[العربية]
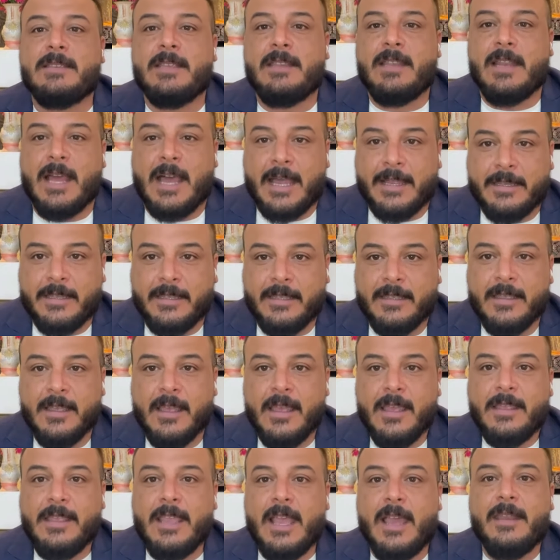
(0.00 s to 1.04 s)
العادي
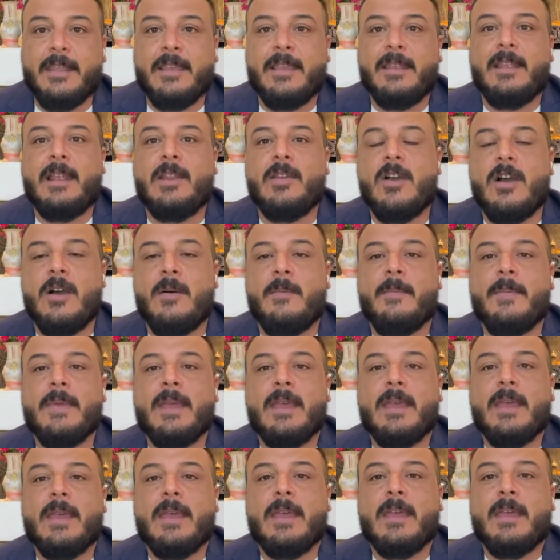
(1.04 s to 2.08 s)
يعني احنا اليوم
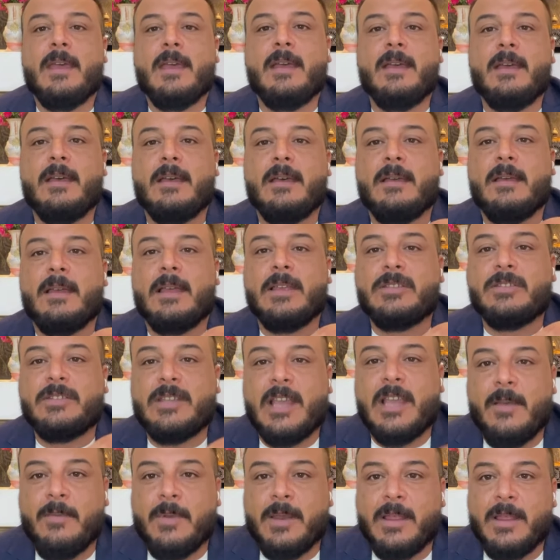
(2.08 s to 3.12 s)
آه،
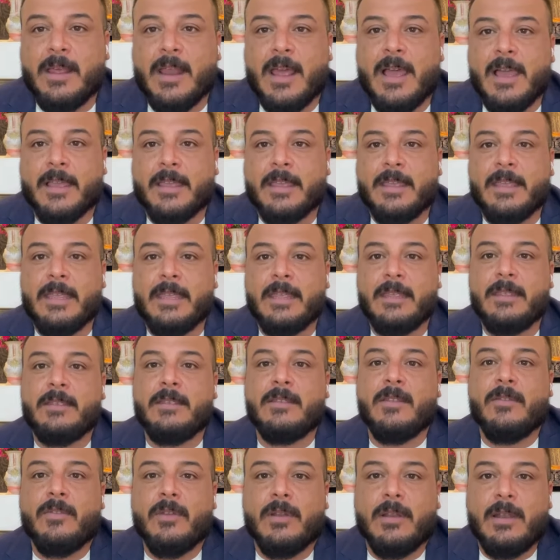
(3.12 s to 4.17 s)
الشعب العراقي
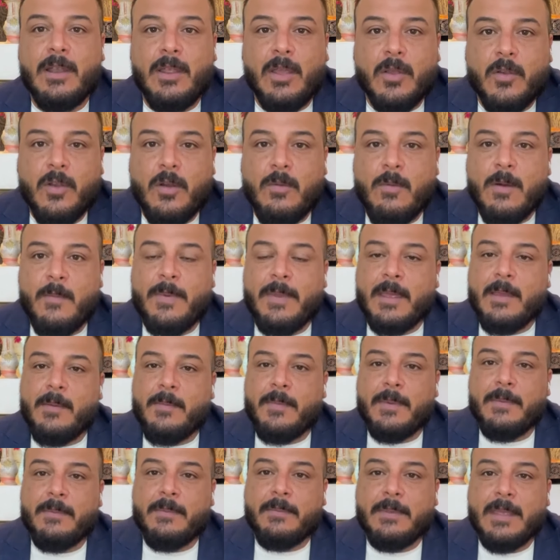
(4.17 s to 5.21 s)
ينظر للحكومه
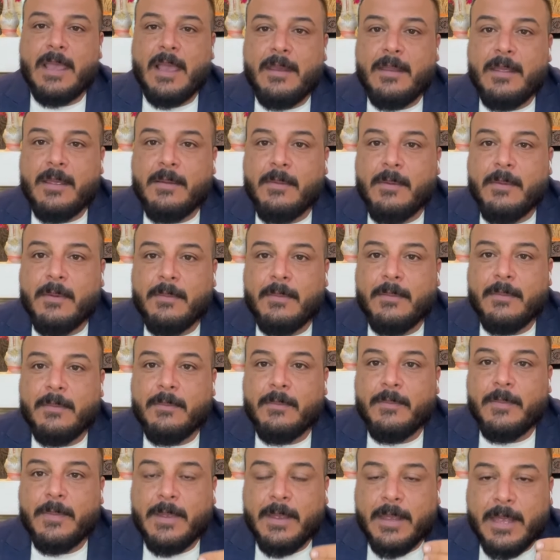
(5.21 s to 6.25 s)
يعني
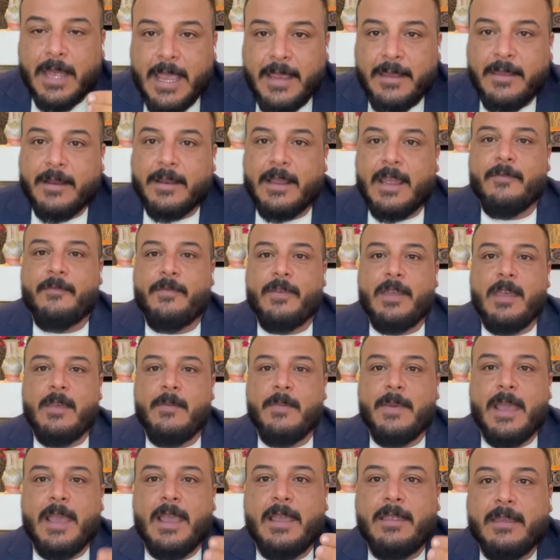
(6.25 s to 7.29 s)
بعين الرأفة
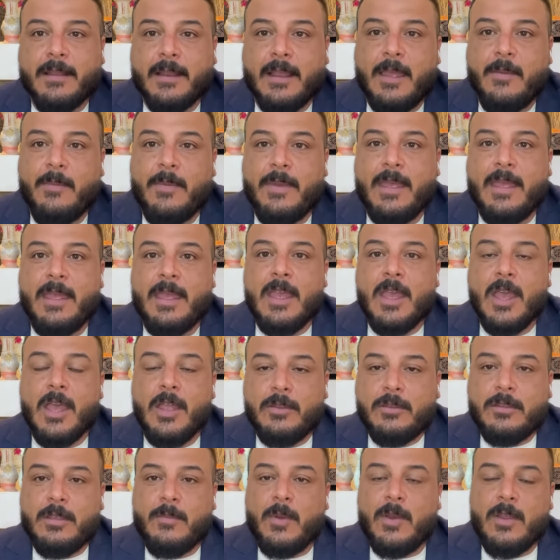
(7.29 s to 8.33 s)
بعين الرحمة
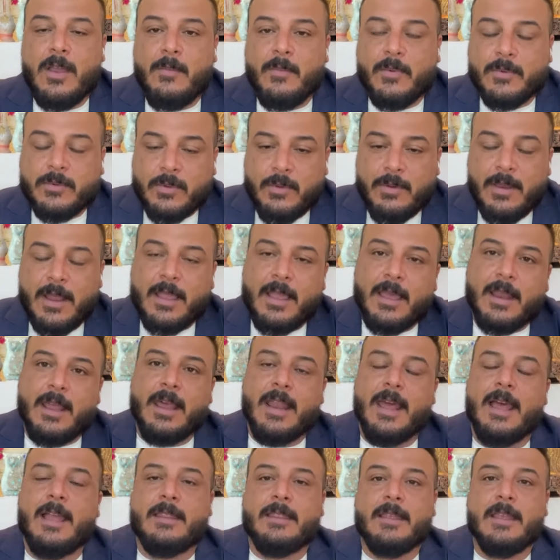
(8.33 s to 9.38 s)
أنتم اليوم تعطونا
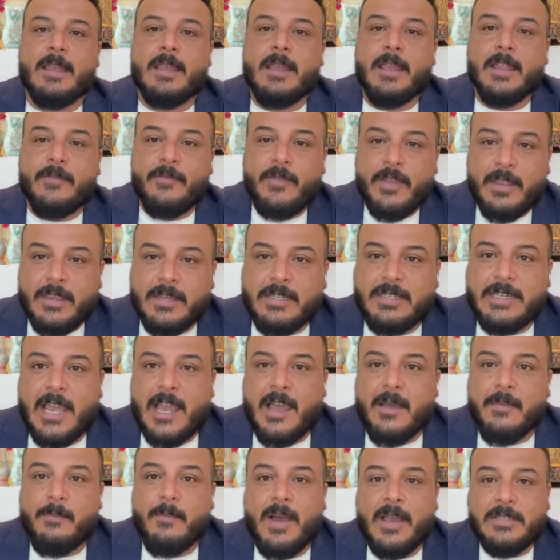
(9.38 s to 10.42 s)
قرارات تفيد
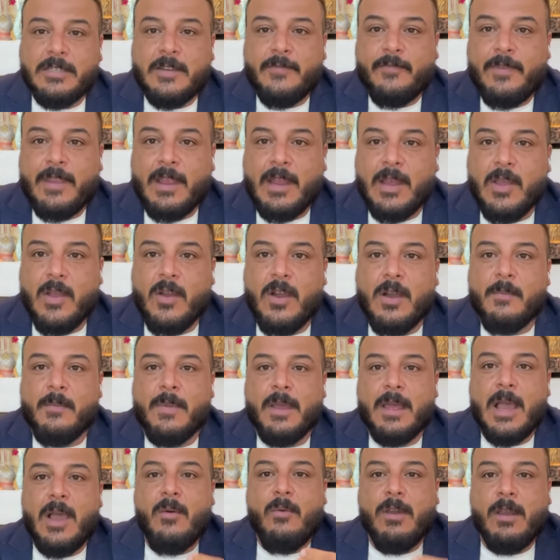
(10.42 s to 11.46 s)
الشعب ما شفنا اليوم
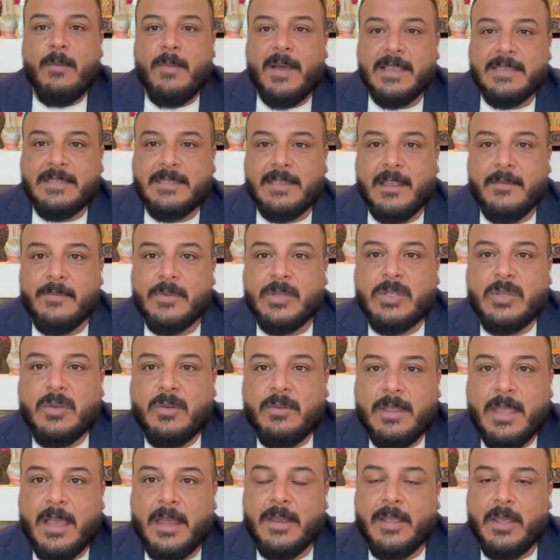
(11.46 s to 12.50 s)
أول ما استلم
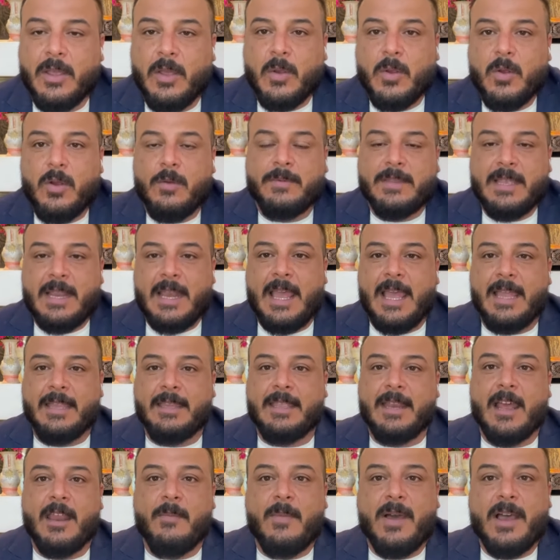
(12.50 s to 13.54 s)
السوداني حكم إلى
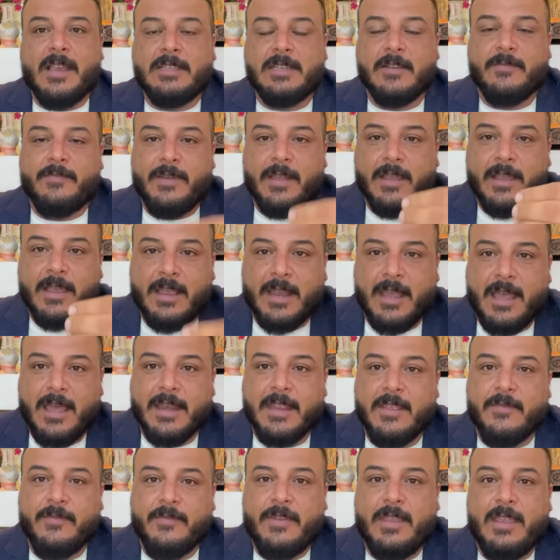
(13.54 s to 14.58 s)
حتى الآن ما شفنا
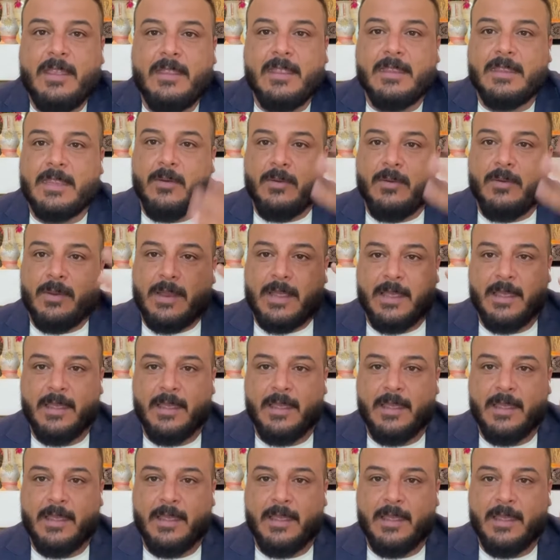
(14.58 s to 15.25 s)
قرار يفيد الدولة